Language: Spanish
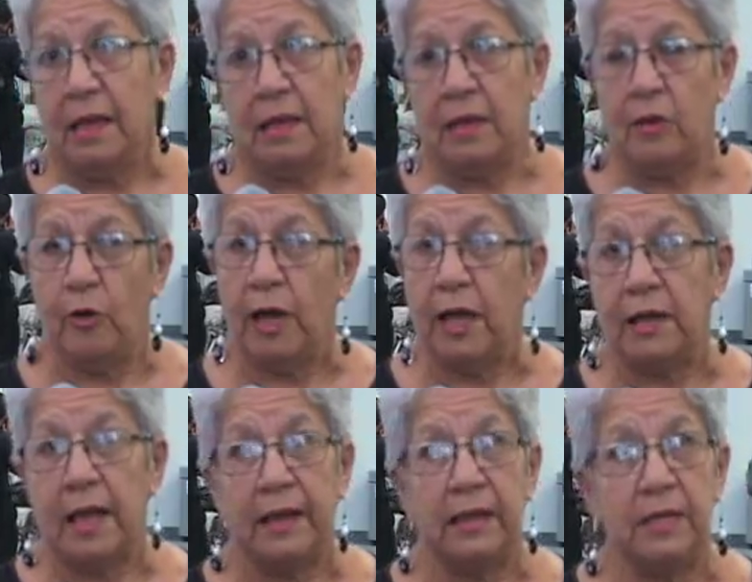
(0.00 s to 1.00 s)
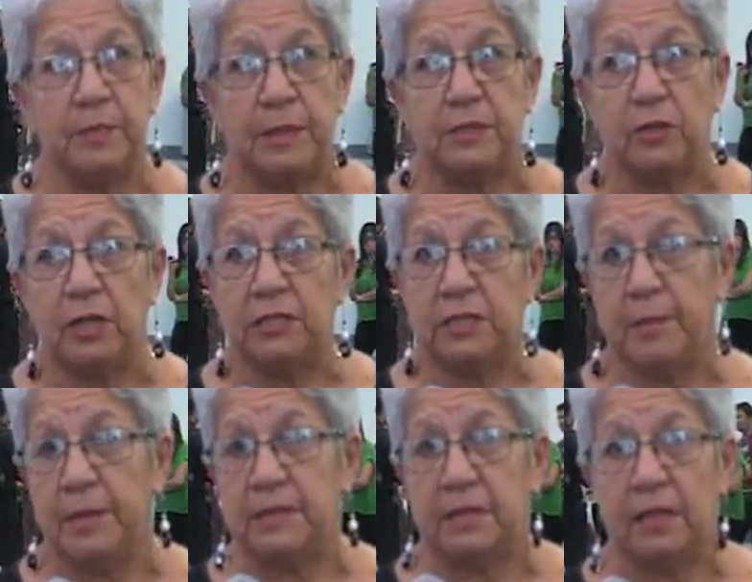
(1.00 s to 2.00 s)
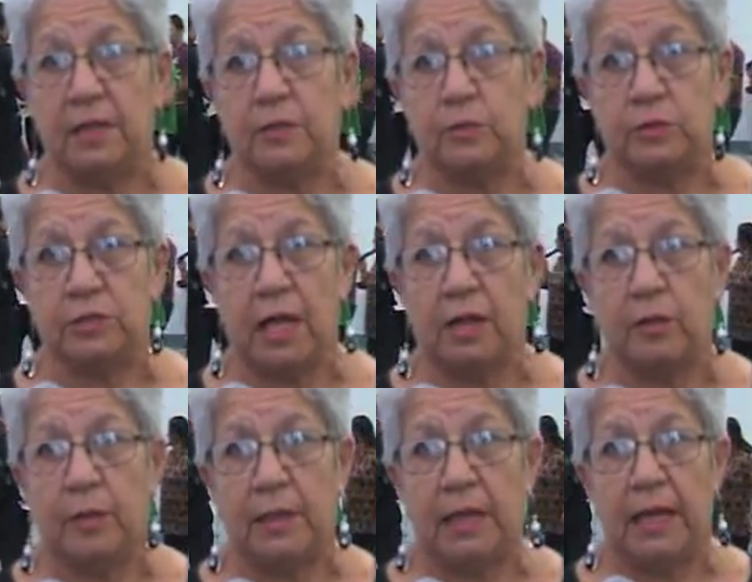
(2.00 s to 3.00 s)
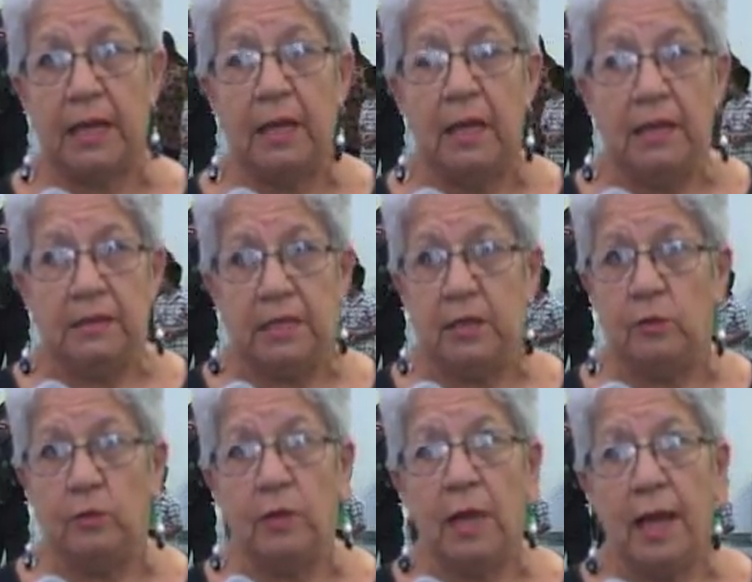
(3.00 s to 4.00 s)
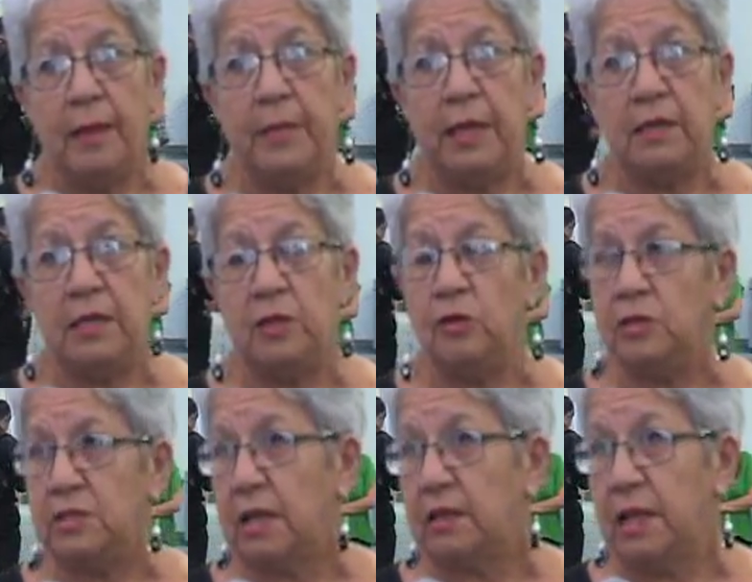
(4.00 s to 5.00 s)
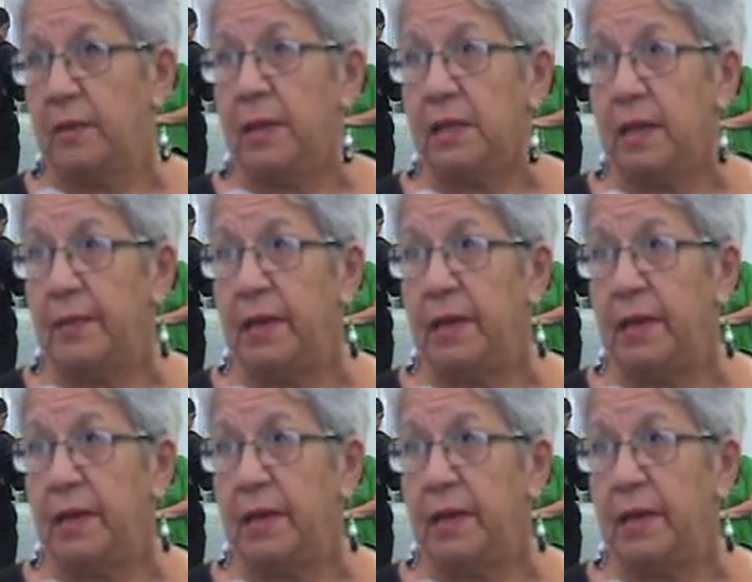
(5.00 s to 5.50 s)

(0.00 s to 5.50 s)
Y ojalá que las personas que me estén escuchando, ¿verdad? Si nunca han venido, se atrevan a